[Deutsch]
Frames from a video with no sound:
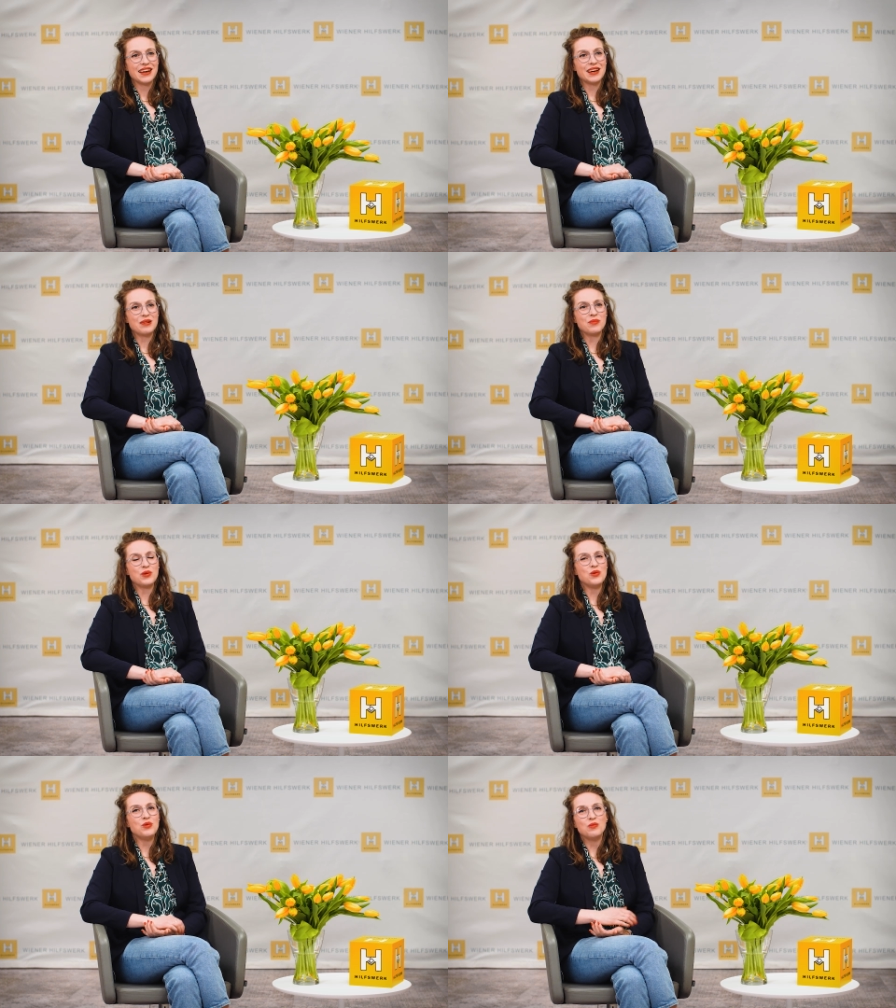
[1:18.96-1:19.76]
ähm,
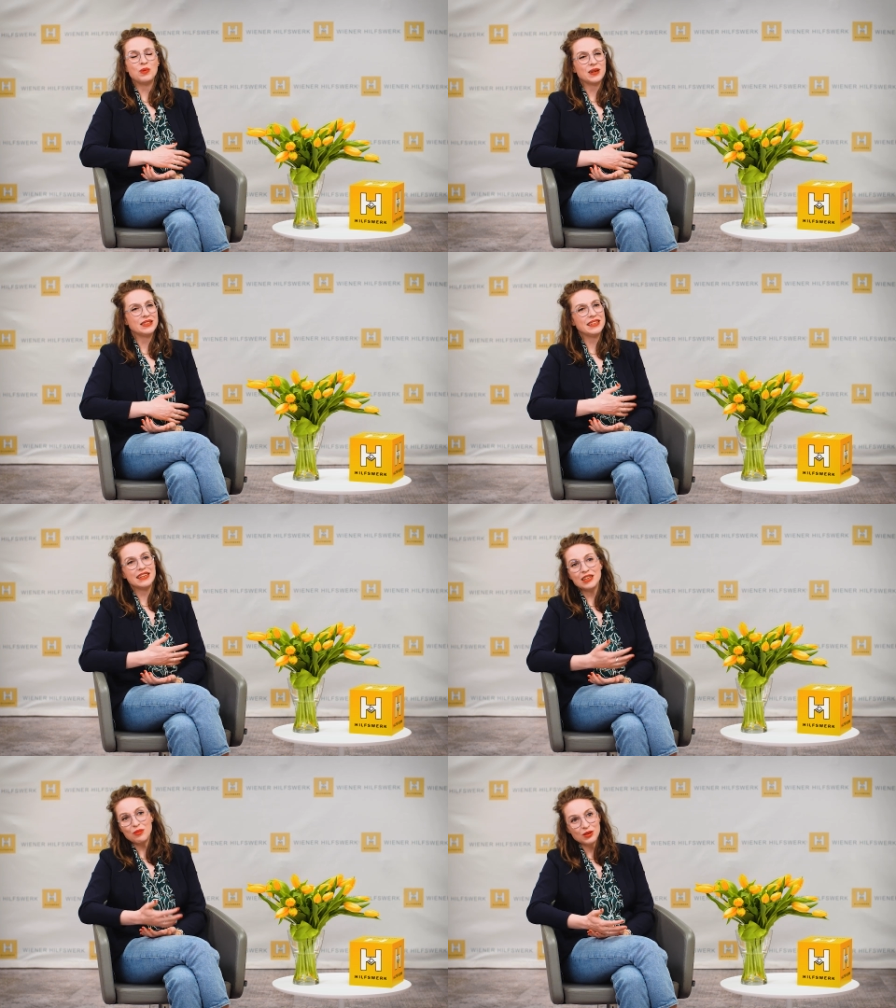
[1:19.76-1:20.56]
über die
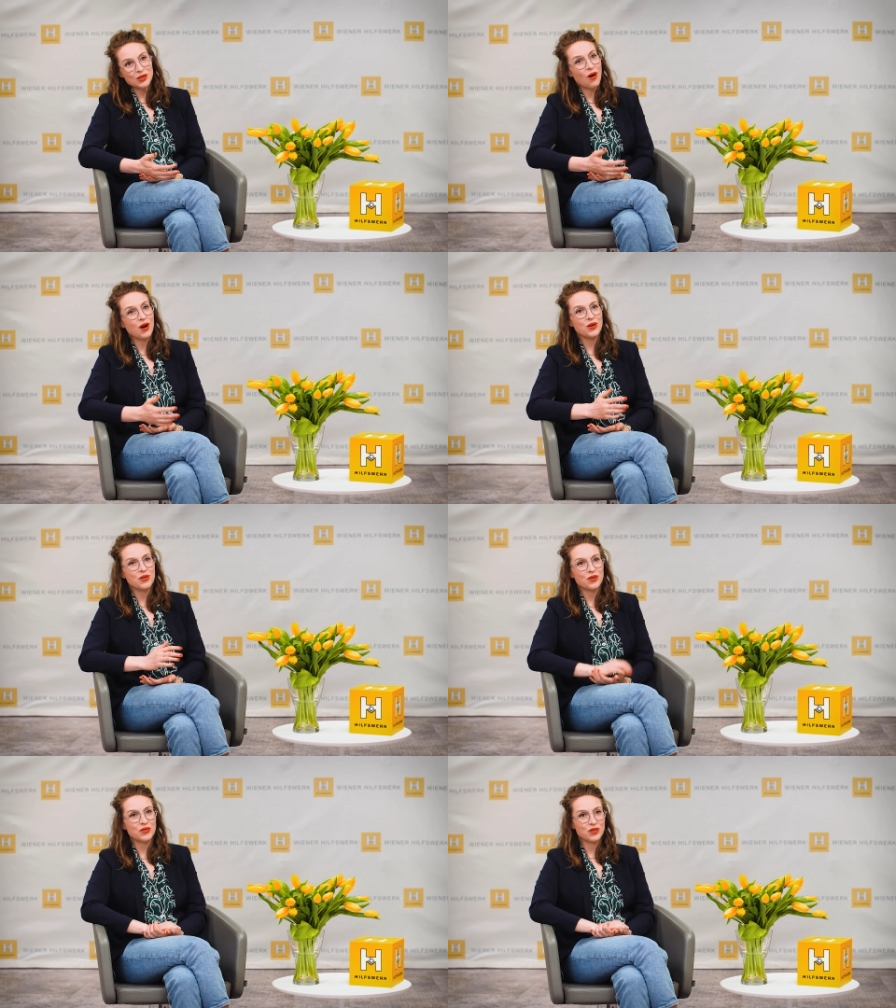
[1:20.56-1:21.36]

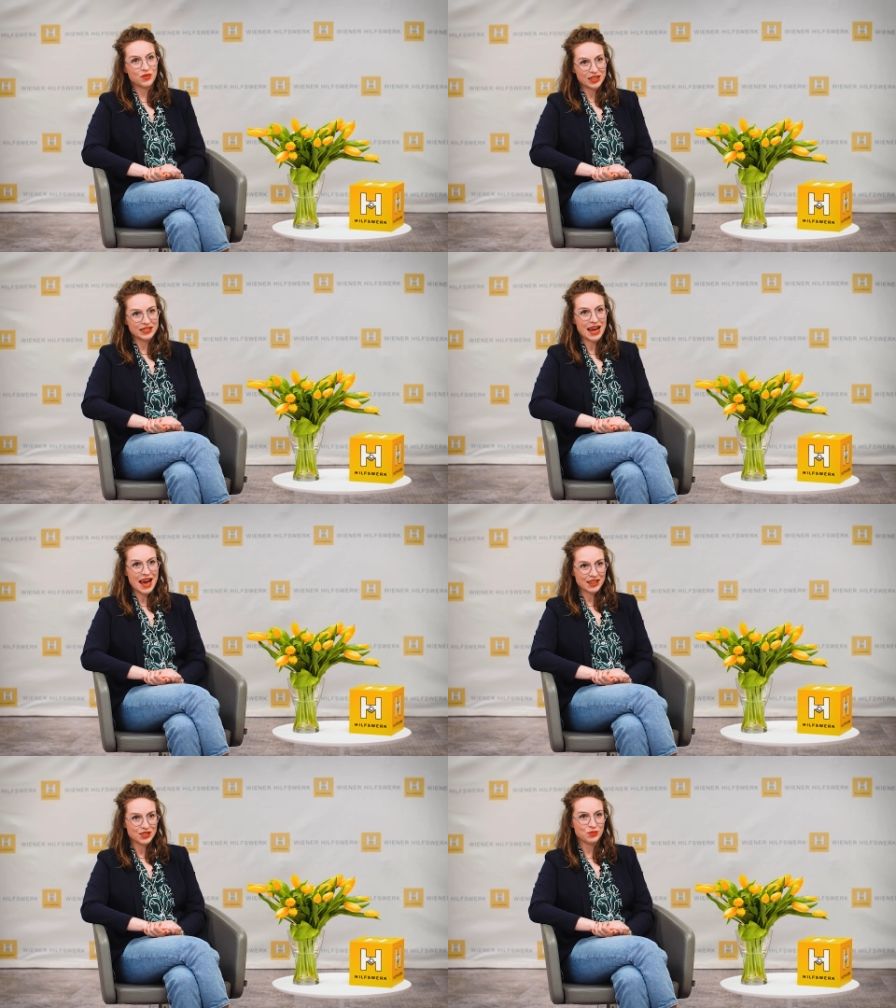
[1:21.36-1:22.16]
Kinderbetreuung, wo wir
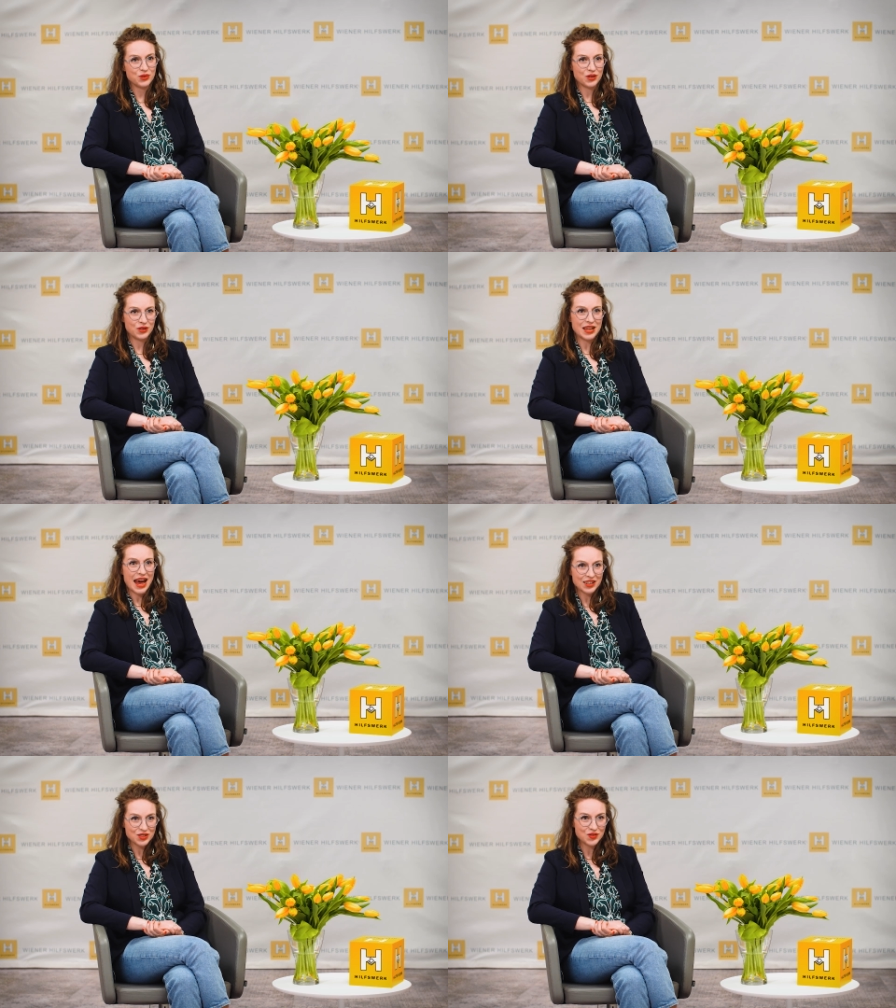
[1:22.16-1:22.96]
Tagesmütter und
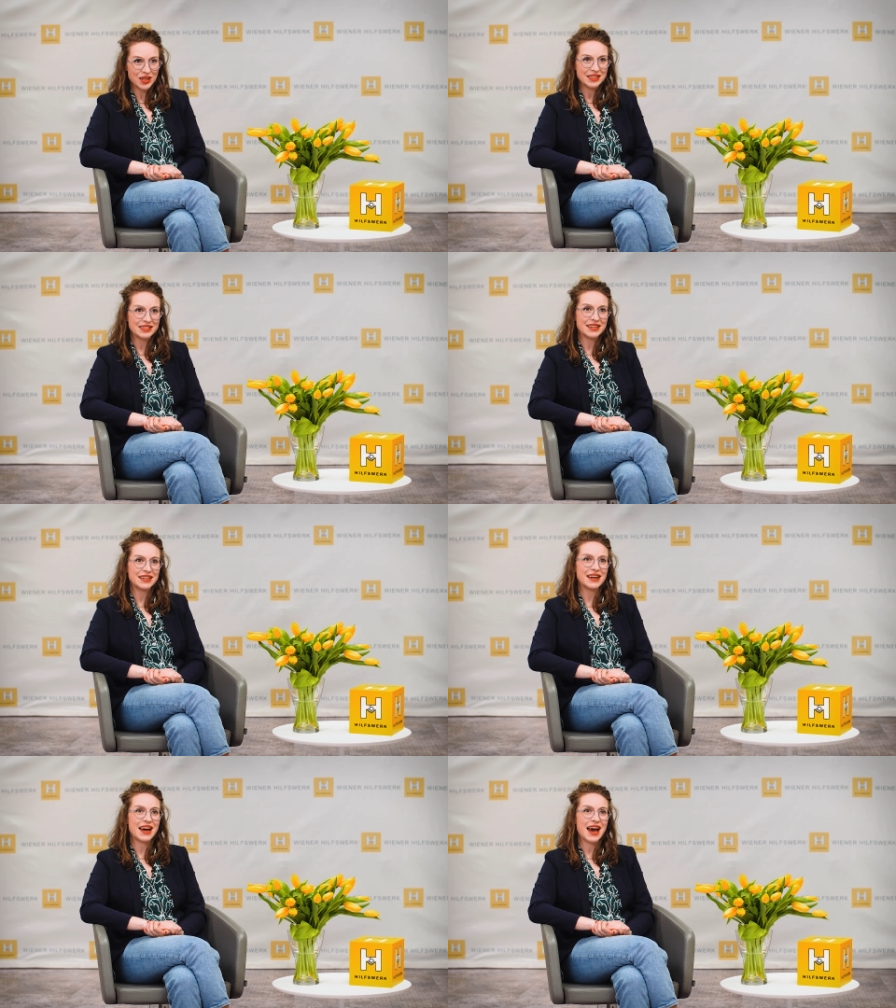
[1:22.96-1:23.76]

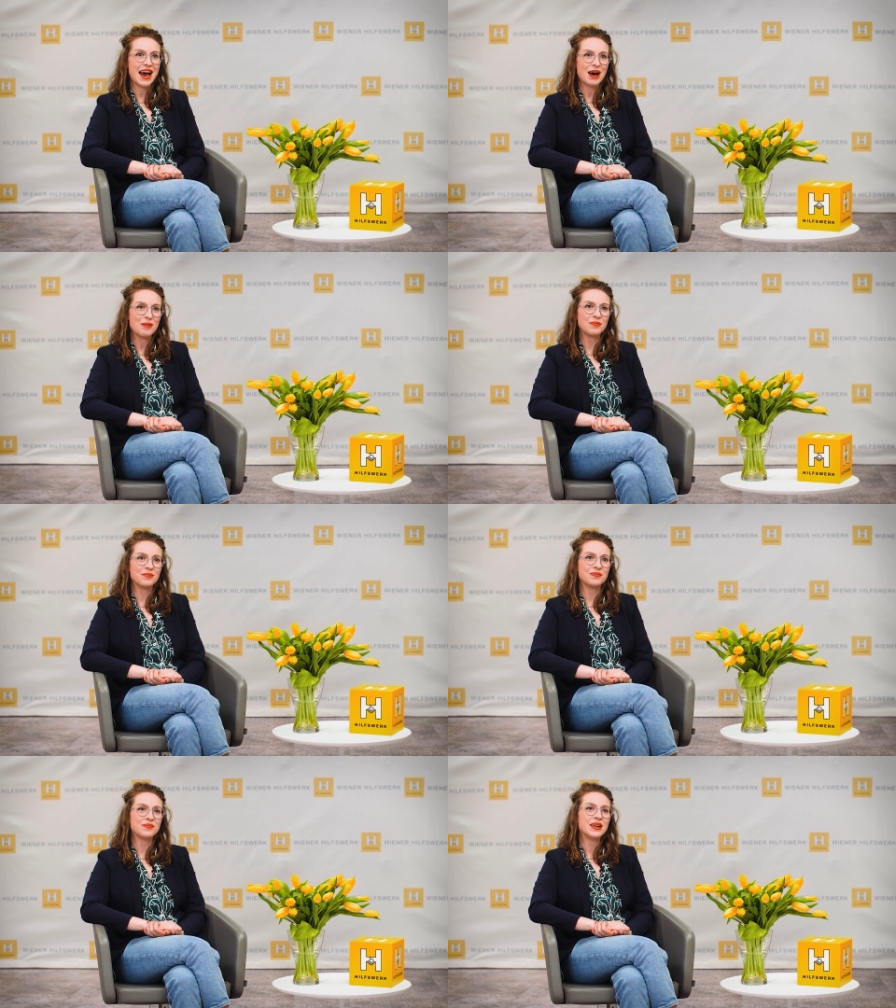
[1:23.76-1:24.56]
Tagesväter
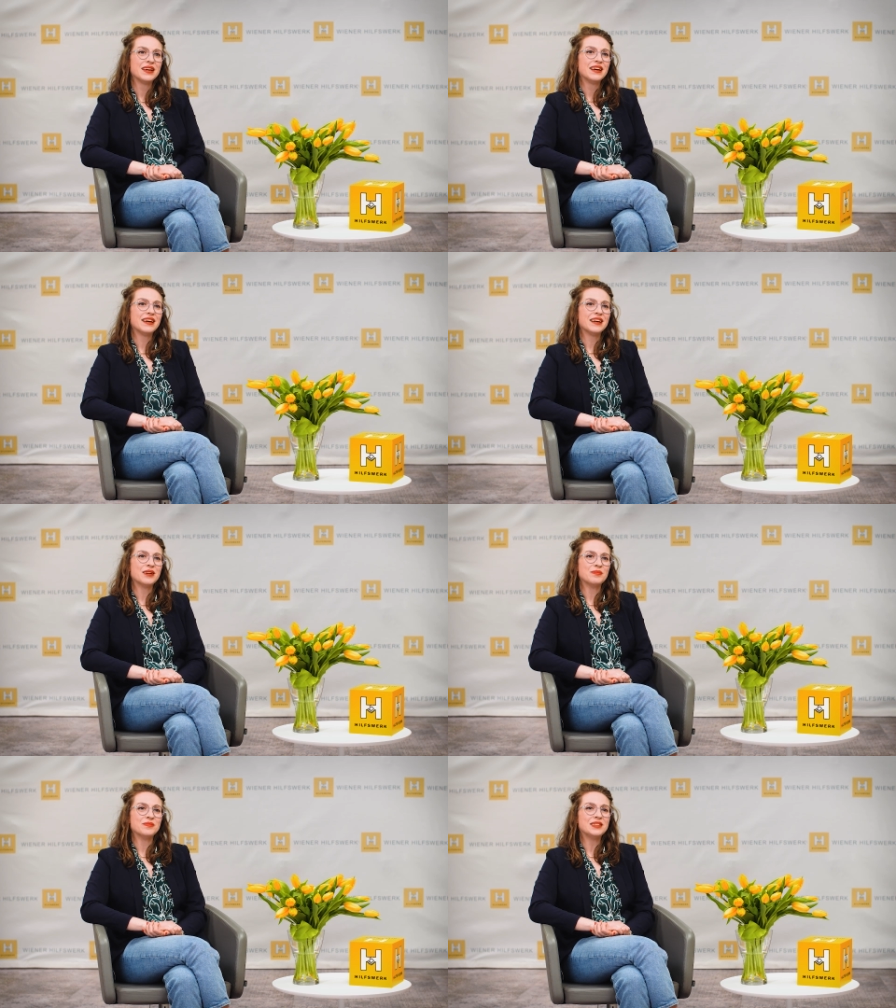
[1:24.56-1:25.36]
haben,
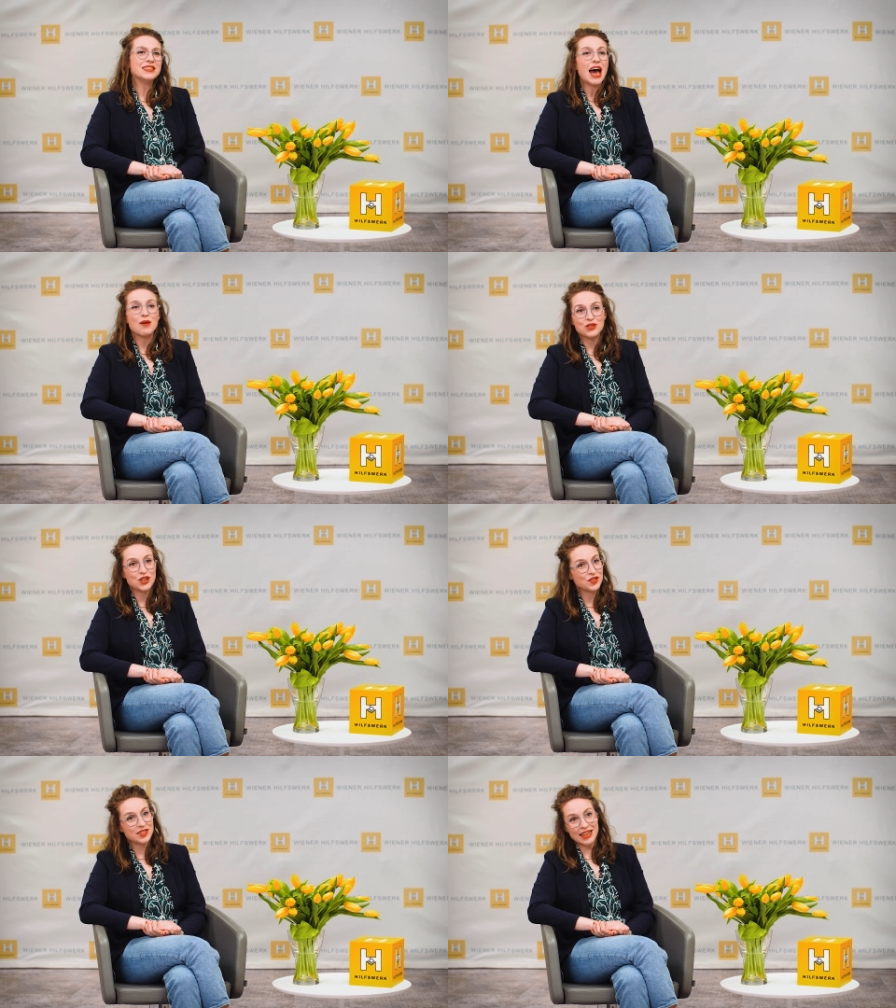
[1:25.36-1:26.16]
ähm, die
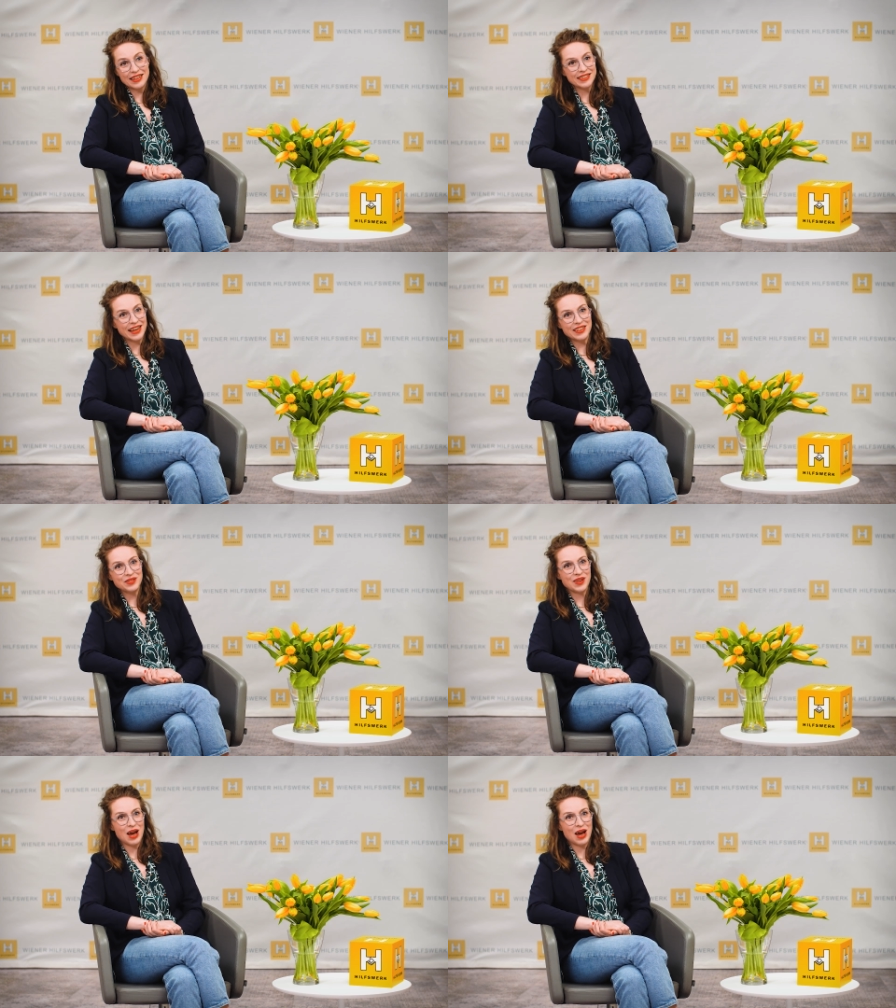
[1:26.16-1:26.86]
Nachbarschaftszentren.